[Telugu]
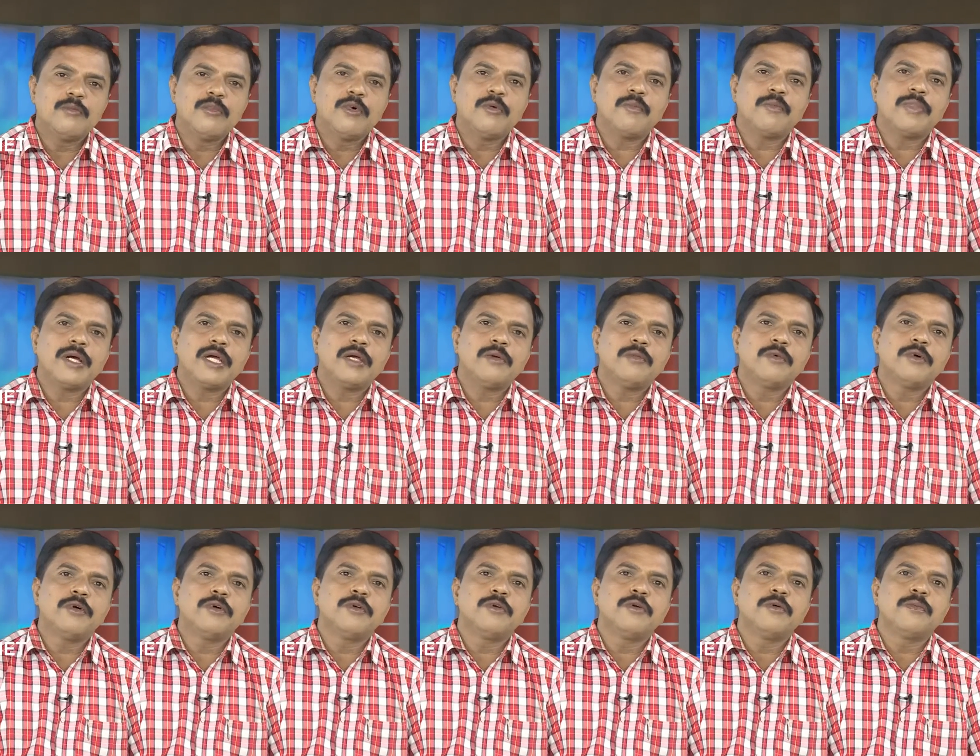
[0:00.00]
ముప్పై
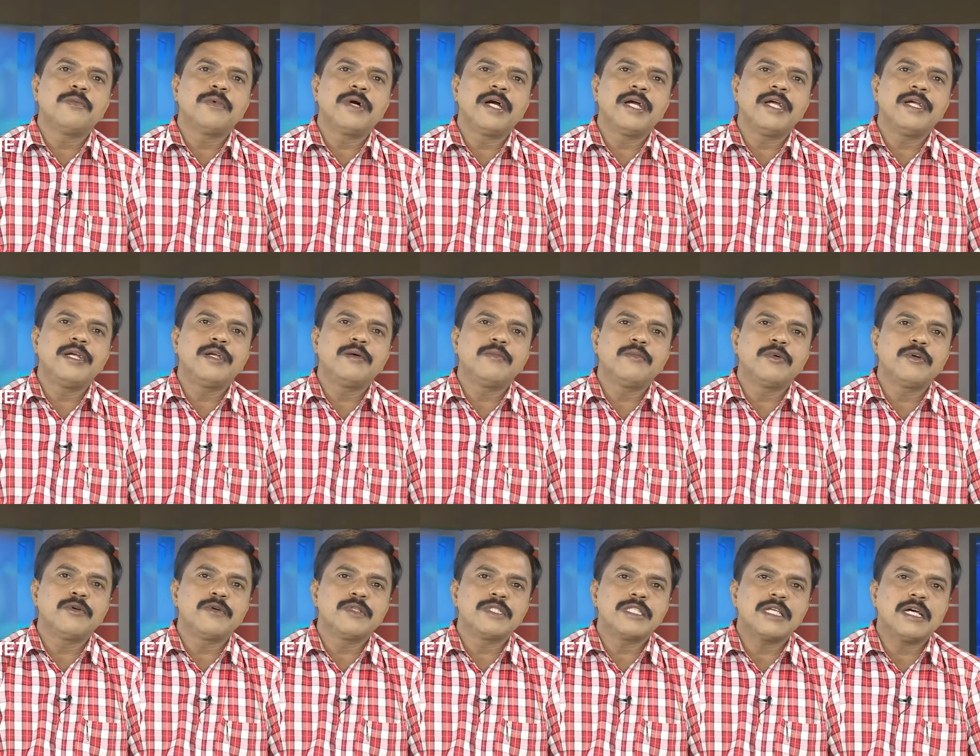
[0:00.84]
మూడు పాయింట్
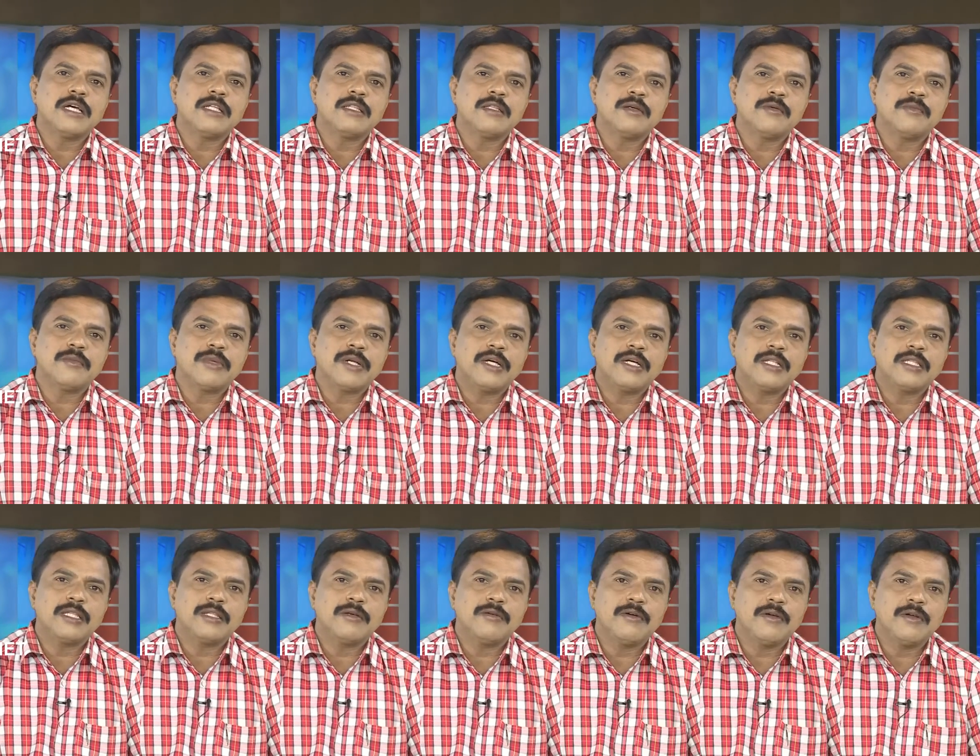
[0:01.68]
మూడు శాతం
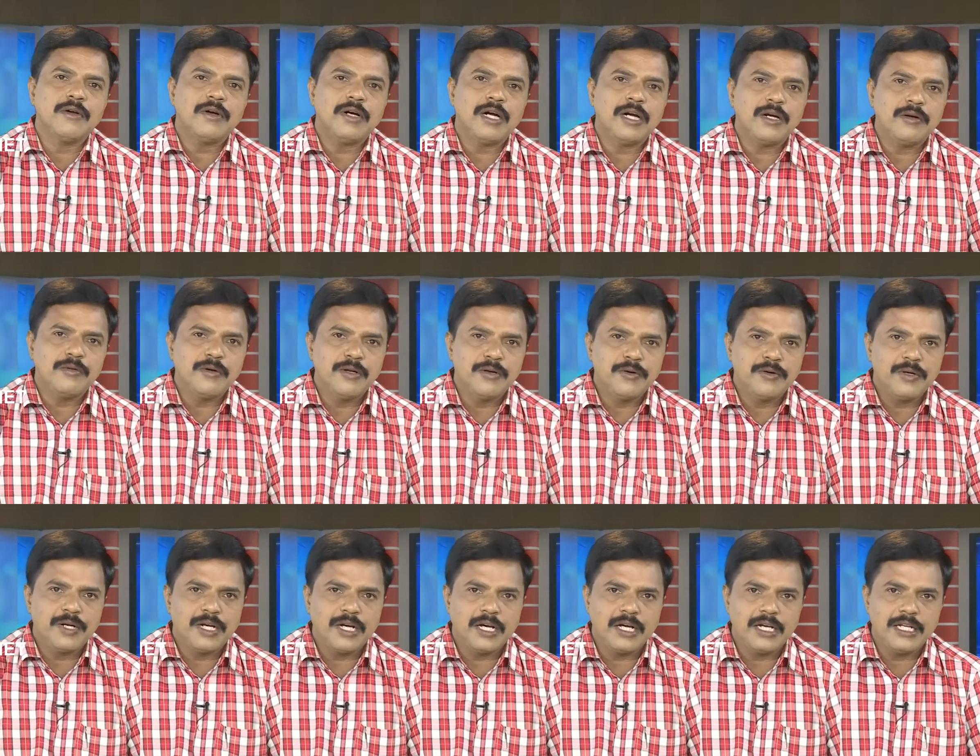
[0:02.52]
ప్రాంతంలో అడవులు
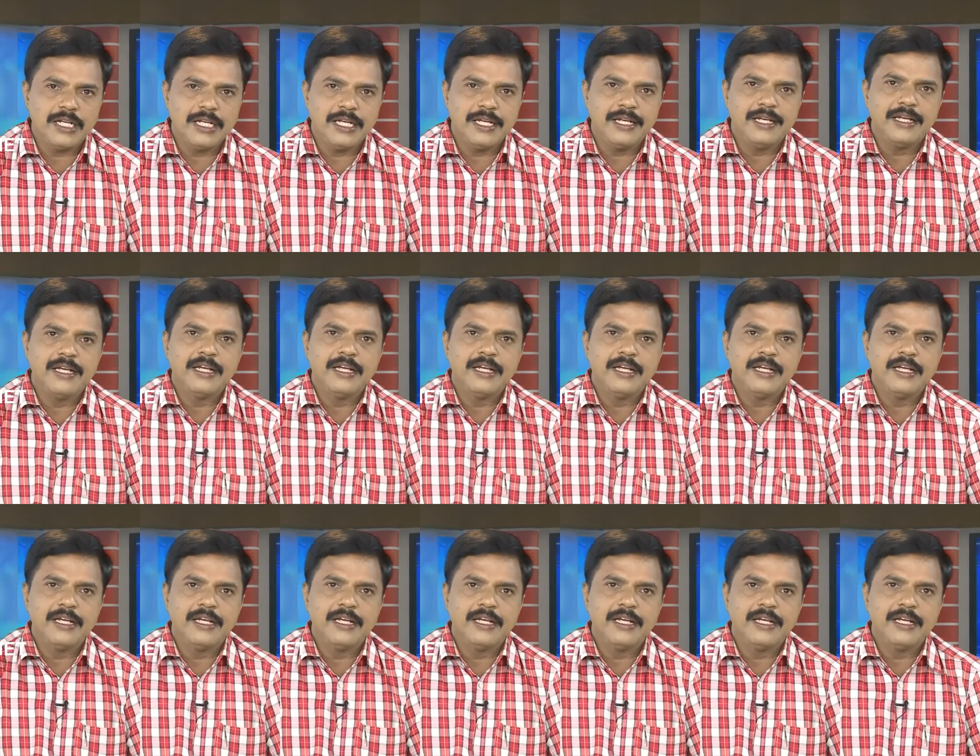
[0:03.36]
ఉండాలి